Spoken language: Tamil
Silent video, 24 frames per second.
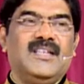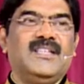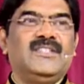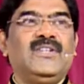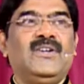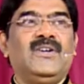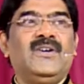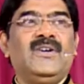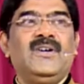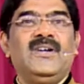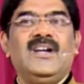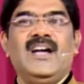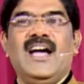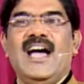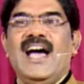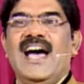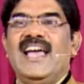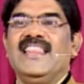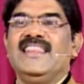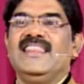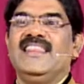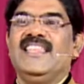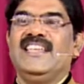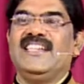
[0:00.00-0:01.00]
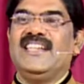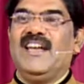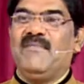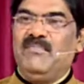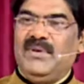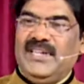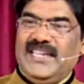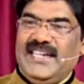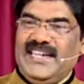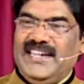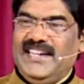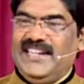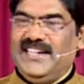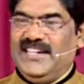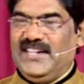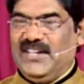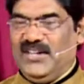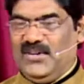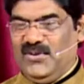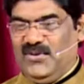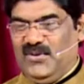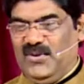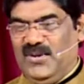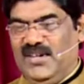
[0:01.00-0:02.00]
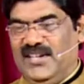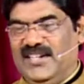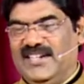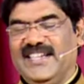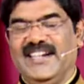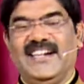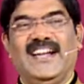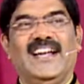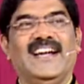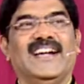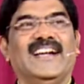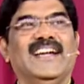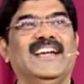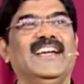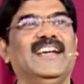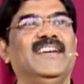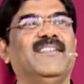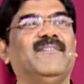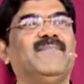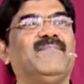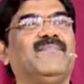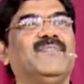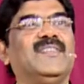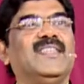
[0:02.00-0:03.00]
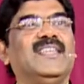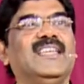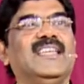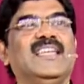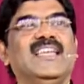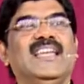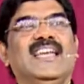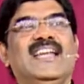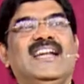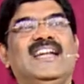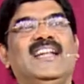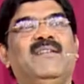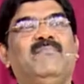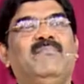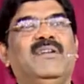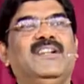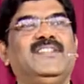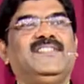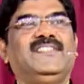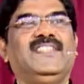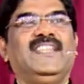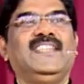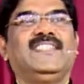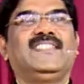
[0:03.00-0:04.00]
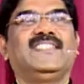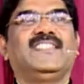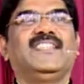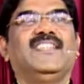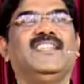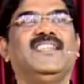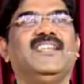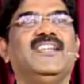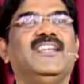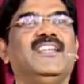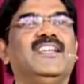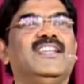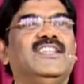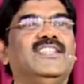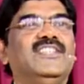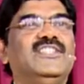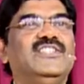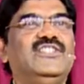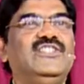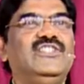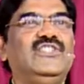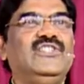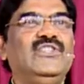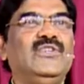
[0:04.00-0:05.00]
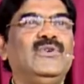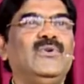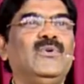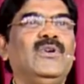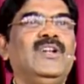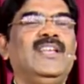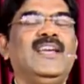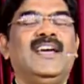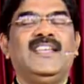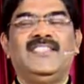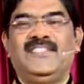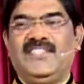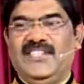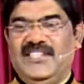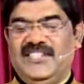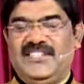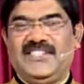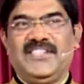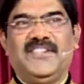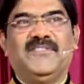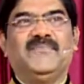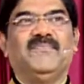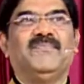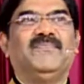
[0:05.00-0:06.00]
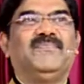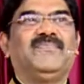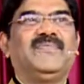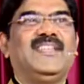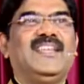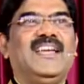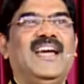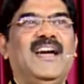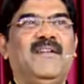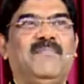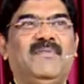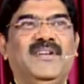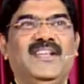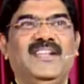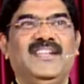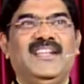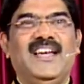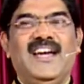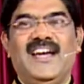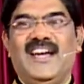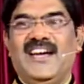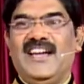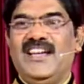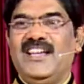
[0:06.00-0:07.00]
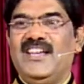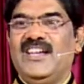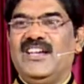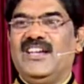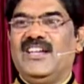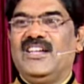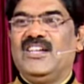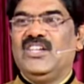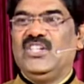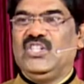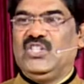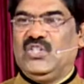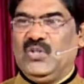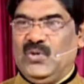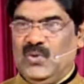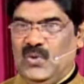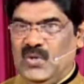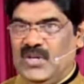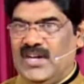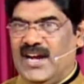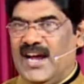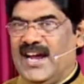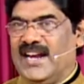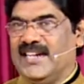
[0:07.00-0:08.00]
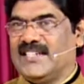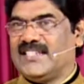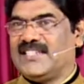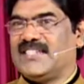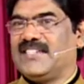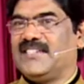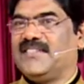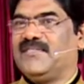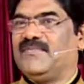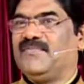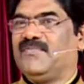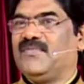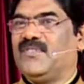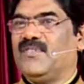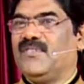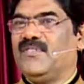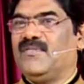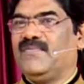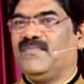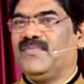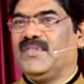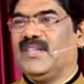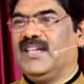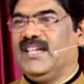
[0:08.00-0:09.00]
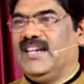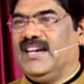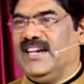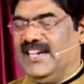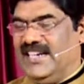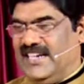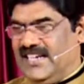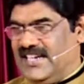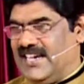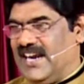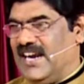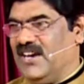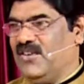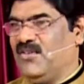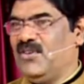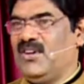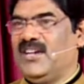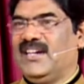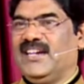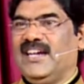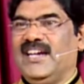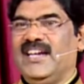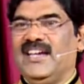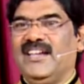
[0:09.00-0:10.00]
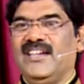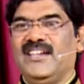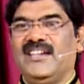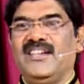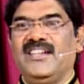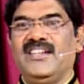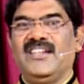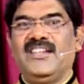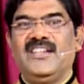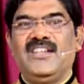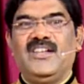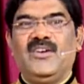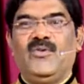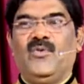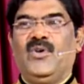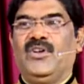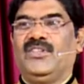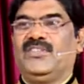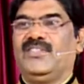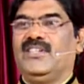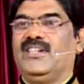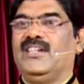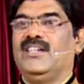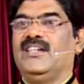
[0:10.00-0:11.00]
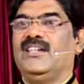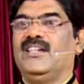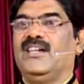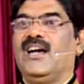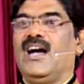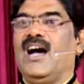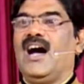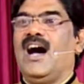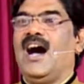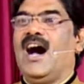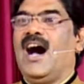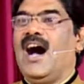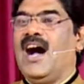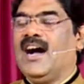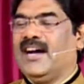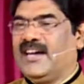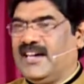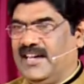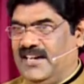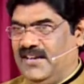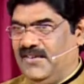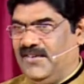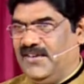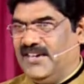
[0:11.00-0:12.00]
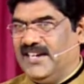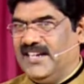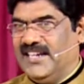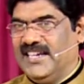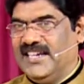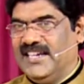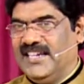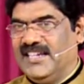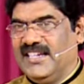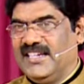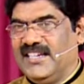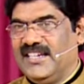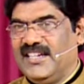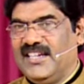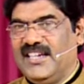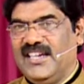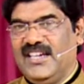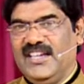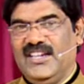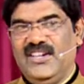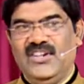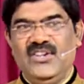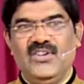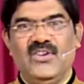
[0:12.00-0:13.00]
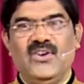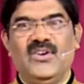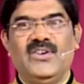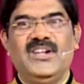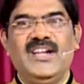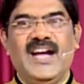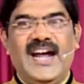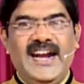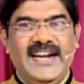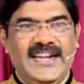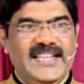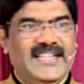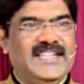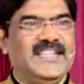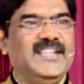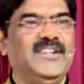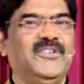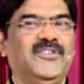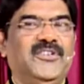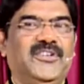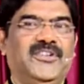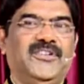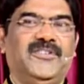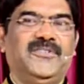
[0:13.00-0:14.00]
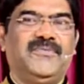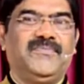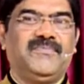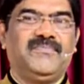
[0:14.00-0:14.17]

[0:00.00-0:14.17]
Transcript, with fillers: ஸோ அந்த நம்பிக்கையில் இருக்கிறவங்களும் இருக்கிறாங்க நம்பர் சிக்ஸ் டியூலியாசிசம் அப்படின்னா டூ காட்ஸ் ரெண்டு கடவுளுங்க ஒருத்தர் ஆக்குறவர் இன்னொன்று அழிக்கிறவர்